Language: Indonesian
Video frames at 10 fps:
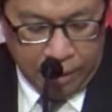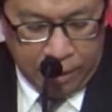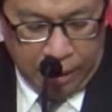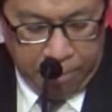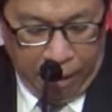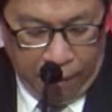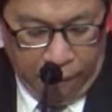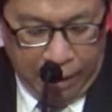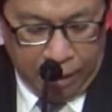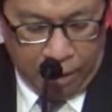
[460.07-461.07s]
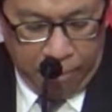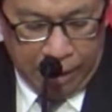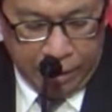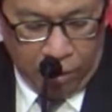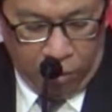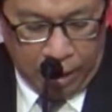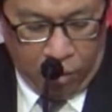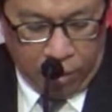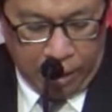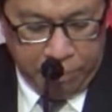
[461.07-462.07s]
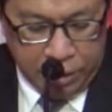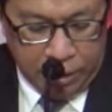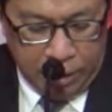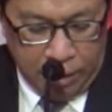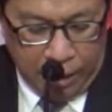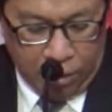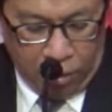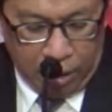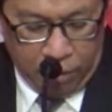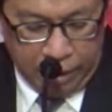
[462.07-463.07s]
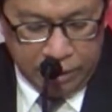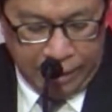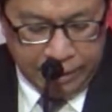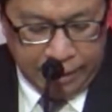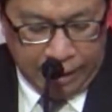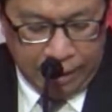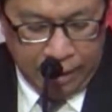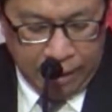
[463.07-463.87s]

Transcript: dan bawalah kemari orang-orang miskin dan orang-orang cacat